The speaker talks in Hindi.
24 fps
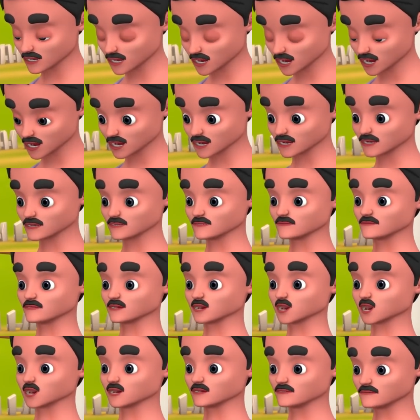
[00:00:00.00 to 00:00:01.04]
अरे
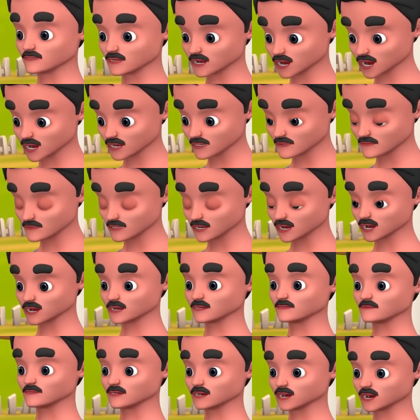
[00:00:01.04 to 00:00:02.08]
यह तो हमारे साथ चल
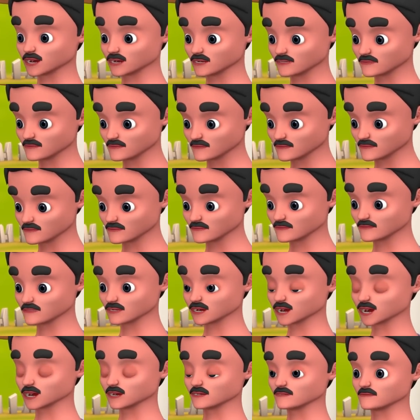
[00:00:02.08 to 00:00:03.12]
रही है
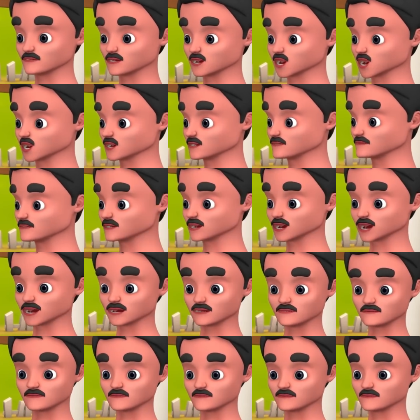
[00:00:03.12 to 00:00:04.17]
चलो कोई बात
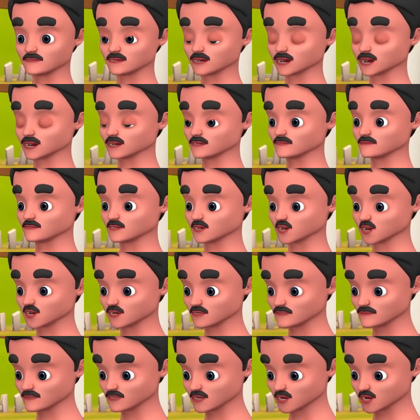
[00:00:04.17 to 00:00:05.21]
नहीं शायद
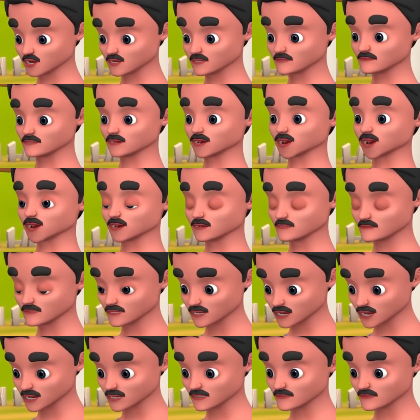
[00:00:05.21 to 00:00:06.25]
उसे ढूंढता हुआ कोई आ